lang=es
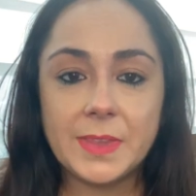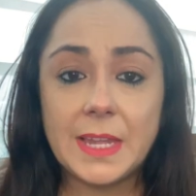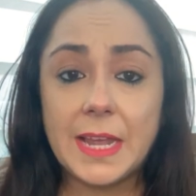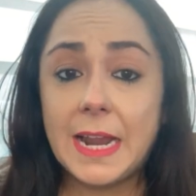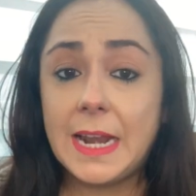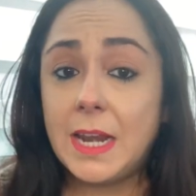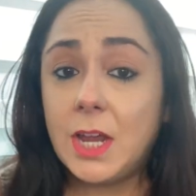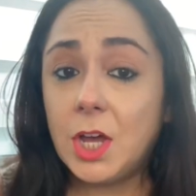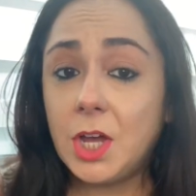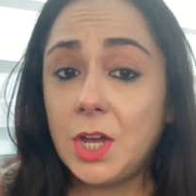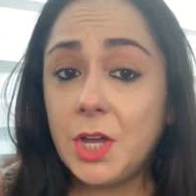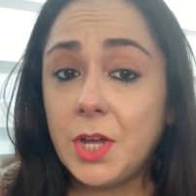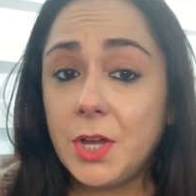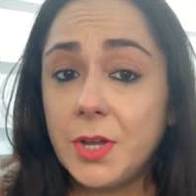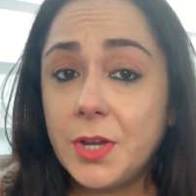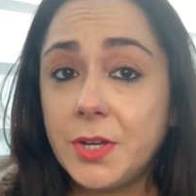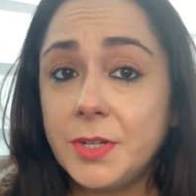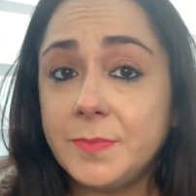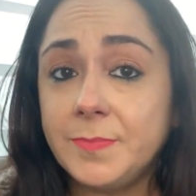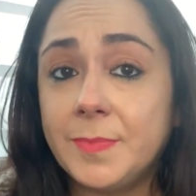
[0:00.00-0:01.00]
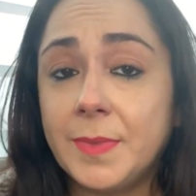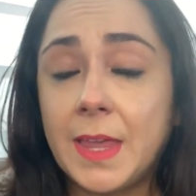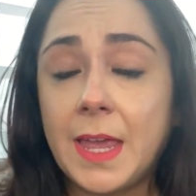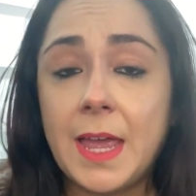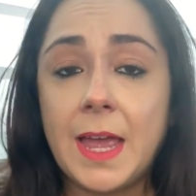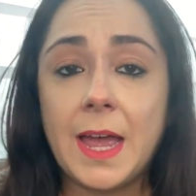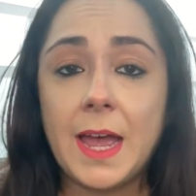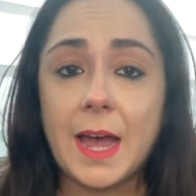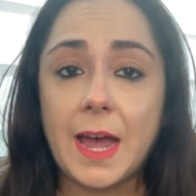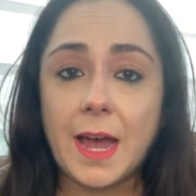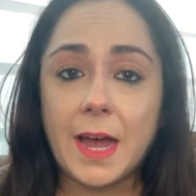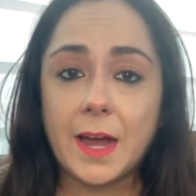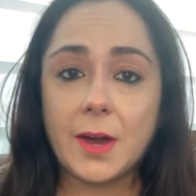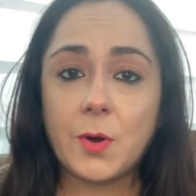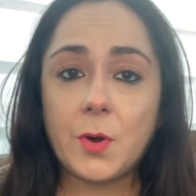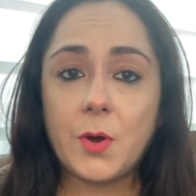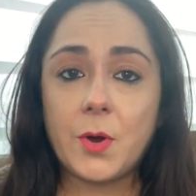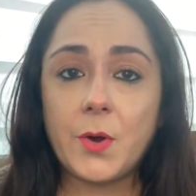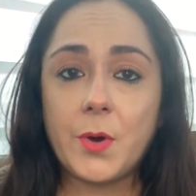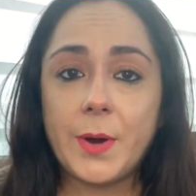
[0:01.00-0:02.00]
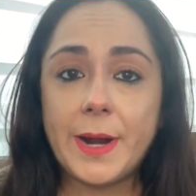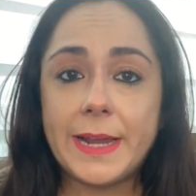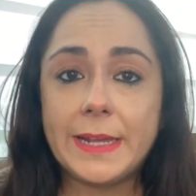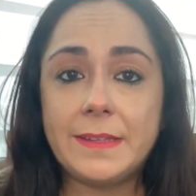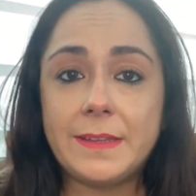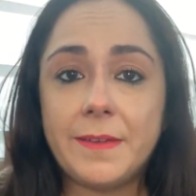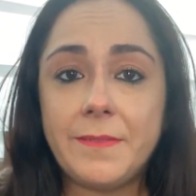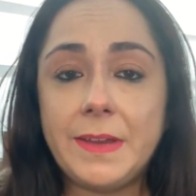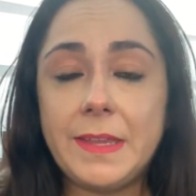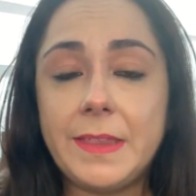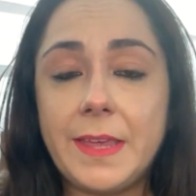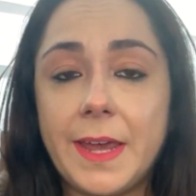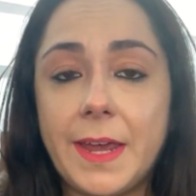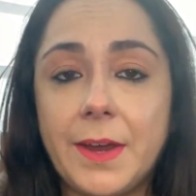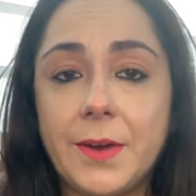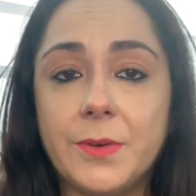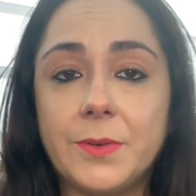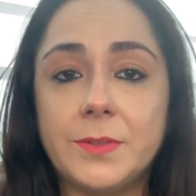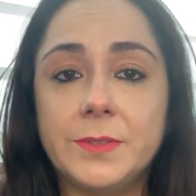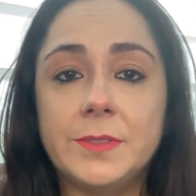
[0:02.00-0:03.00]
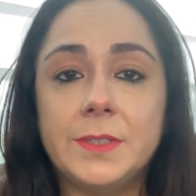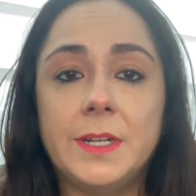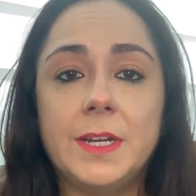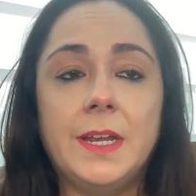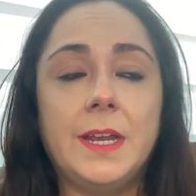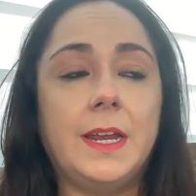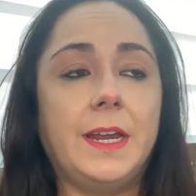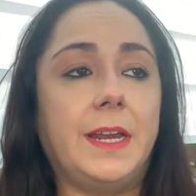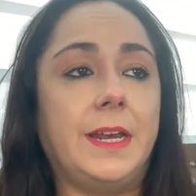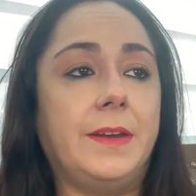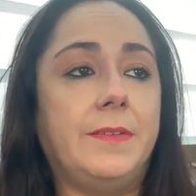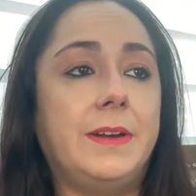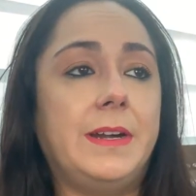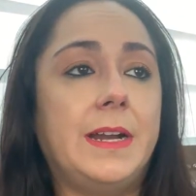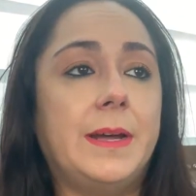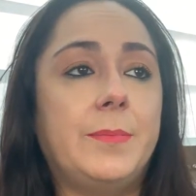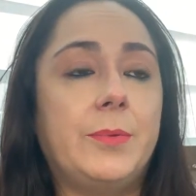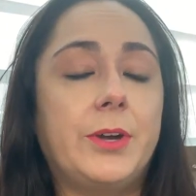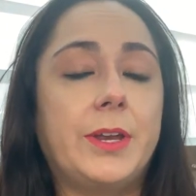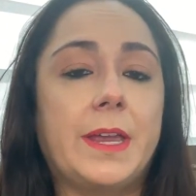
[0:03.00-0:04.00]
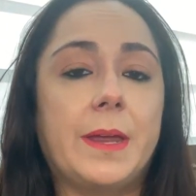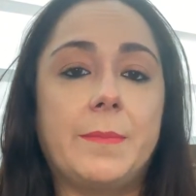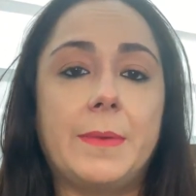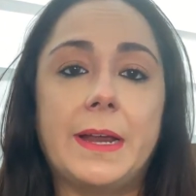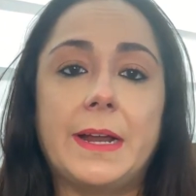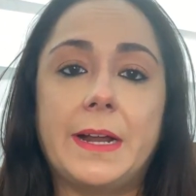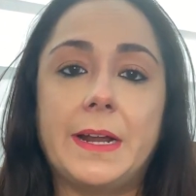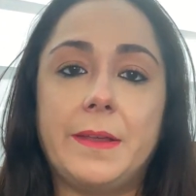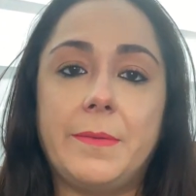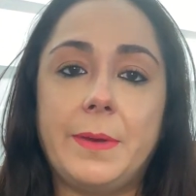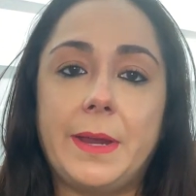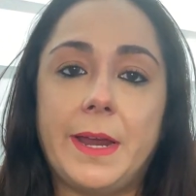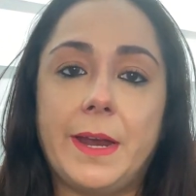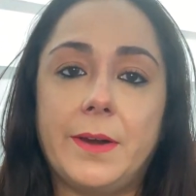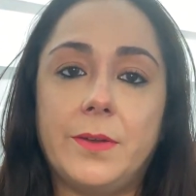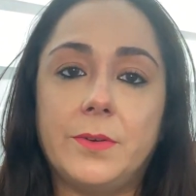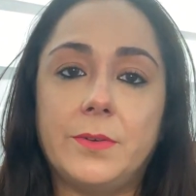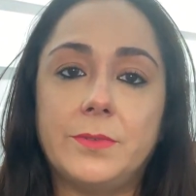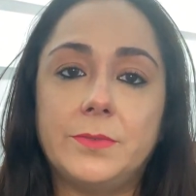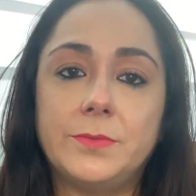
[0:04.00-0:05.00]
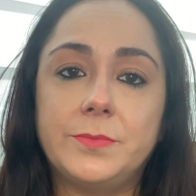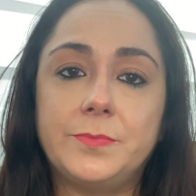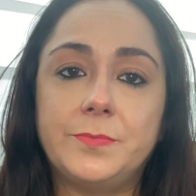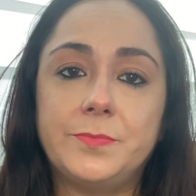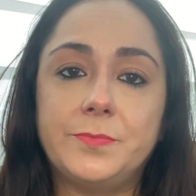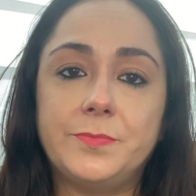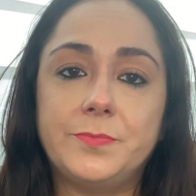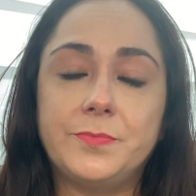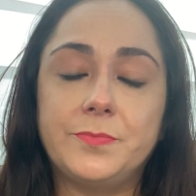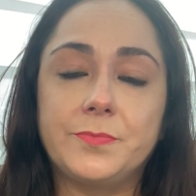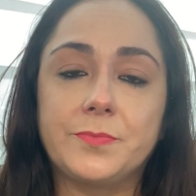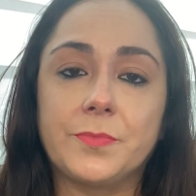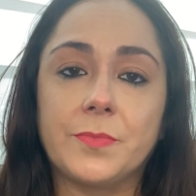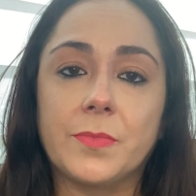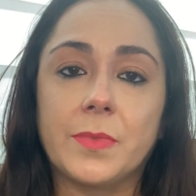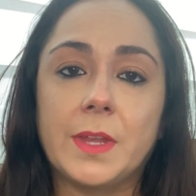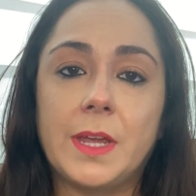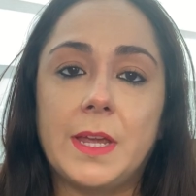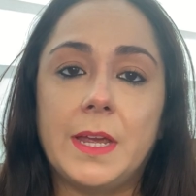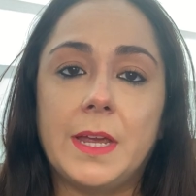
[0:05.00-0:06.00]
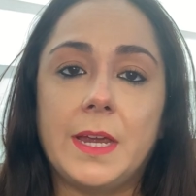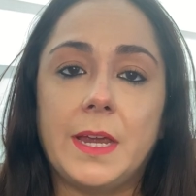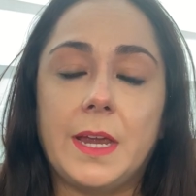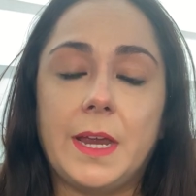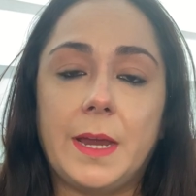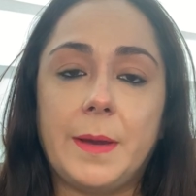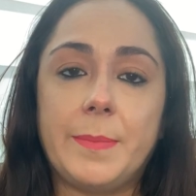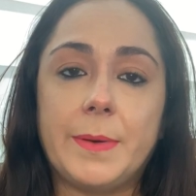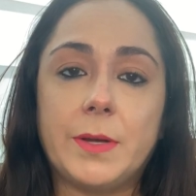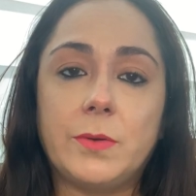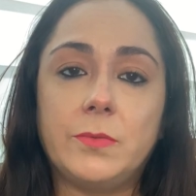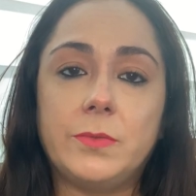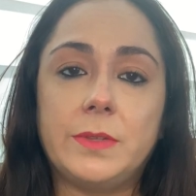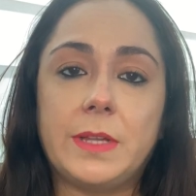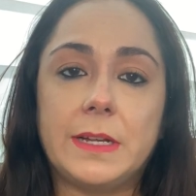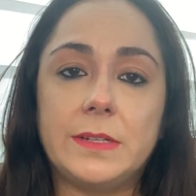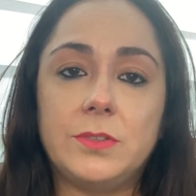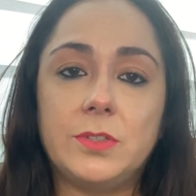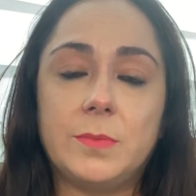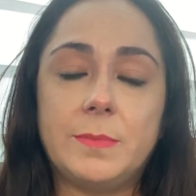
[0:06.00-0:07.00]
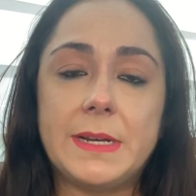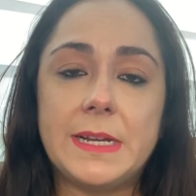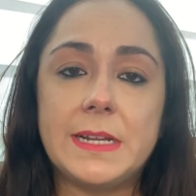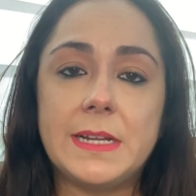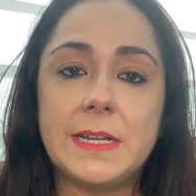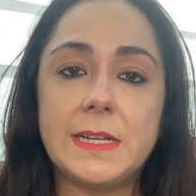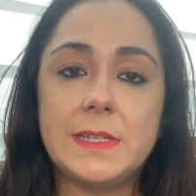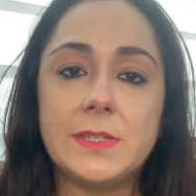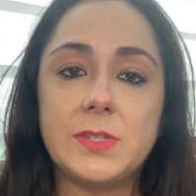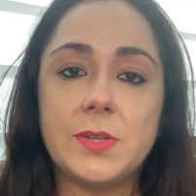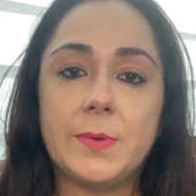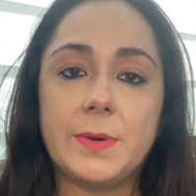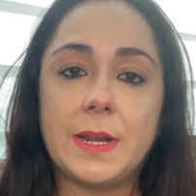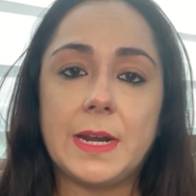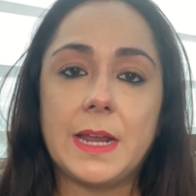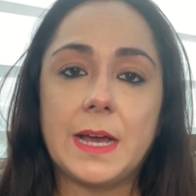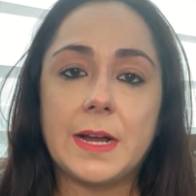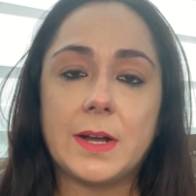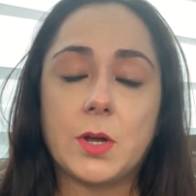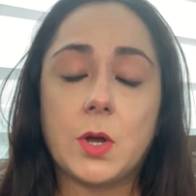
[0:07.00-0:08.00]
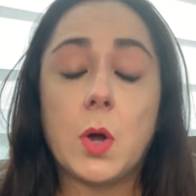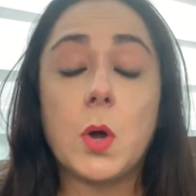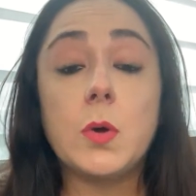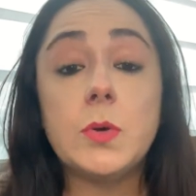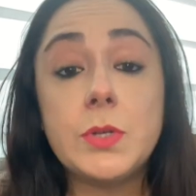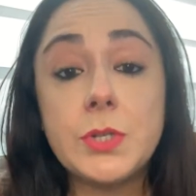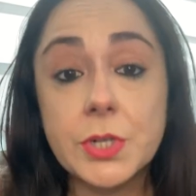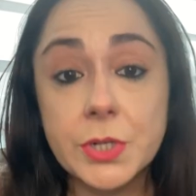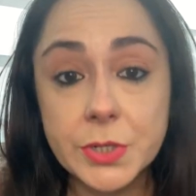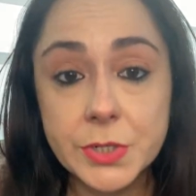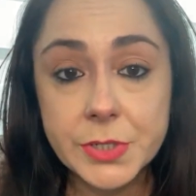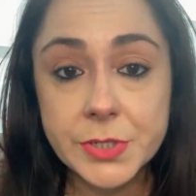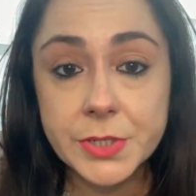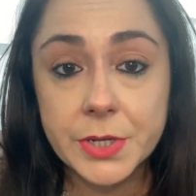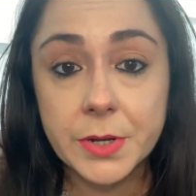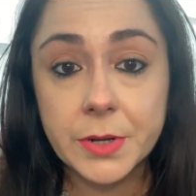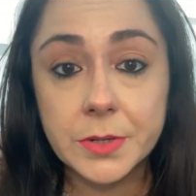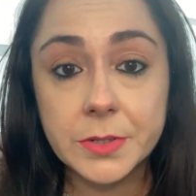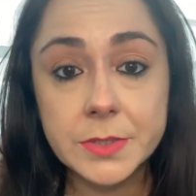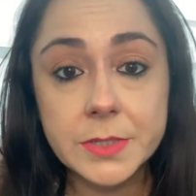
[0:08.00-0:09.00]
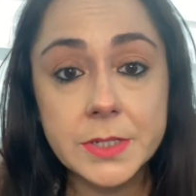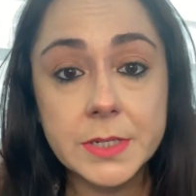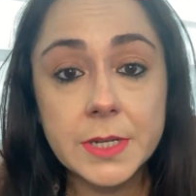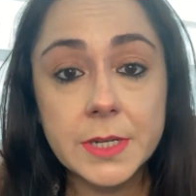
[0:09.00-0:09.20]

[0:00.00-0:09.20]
hello. Hago este video, eh, ¿verdad? Porque me escribieron eh, preguntándome sobre la kosher salt